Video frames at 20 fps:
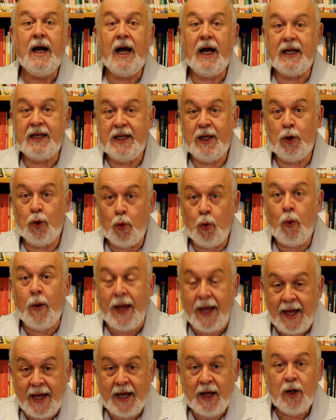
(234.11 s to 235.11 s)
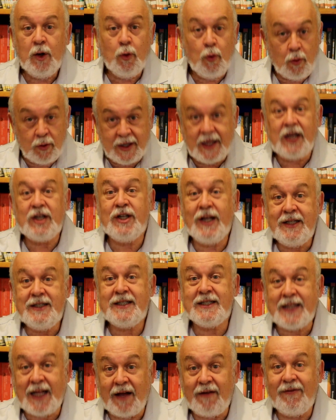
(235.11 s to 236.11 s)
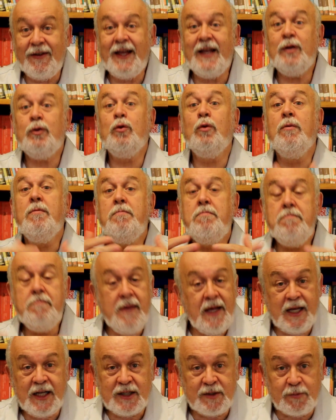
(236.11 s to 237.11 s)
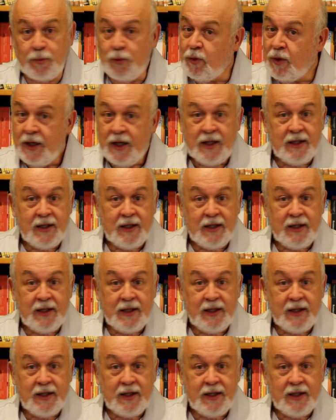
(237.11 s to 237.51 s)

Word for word: Aquilo é o que a gente está vendo mesmo,